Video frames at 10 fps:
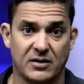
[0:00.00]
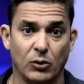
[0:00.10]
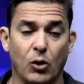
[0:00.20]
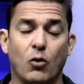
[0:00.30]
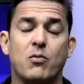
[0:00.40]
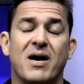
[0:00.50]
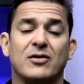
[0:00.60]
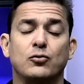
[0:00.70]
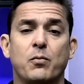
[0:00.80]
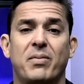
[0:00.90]
Então, logo
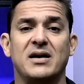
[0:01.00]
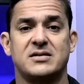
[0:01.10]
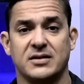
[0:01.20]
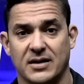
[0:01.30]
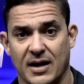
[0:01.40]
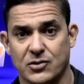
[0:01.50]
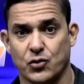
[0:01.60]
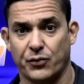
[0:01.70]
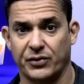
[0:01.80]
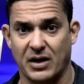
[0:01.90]
mais no Band
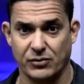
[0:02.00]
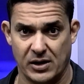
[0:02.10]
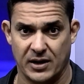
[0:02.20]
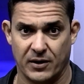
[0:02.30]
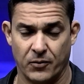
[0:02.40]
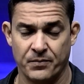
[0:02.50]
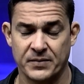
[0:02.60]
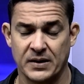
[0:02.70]
Cidade com Flávio Leal